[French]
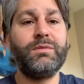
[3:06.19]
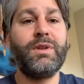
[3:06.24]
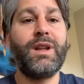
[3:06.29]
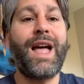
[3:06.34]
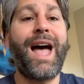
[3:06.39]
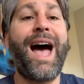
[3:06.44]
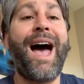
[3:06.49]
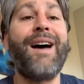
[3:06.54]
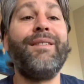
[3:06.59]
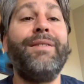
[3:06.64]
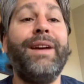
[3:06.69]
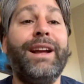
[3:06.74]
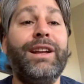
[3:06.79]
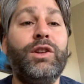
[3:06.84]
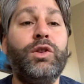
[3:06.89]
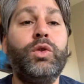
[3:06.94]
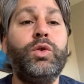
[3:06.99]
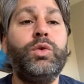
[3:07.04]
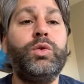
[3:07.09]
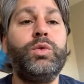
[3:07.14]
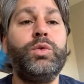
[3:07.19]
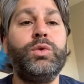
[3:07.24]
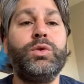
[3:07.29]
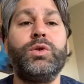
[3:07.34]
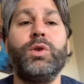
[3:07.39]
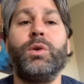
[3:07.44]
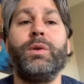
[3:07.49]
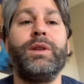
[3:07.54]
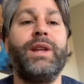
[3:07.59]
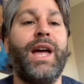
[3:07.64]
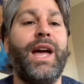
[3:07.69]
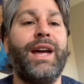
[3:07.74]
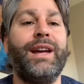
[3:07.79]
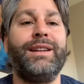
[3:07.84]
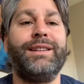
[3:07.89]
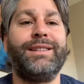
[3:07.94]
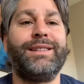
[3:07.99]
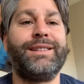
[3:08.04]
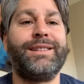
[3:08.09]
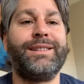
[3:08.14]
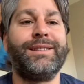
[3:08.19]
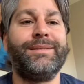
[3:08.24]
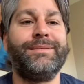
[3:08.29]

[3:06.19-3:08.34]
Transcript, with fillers: avec tout son être.